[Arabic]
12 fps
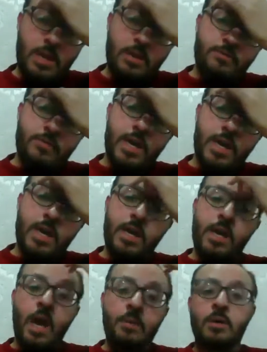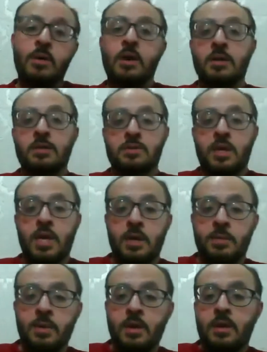فأمر
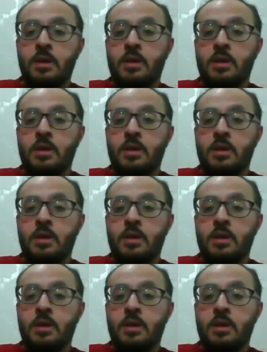الصحابة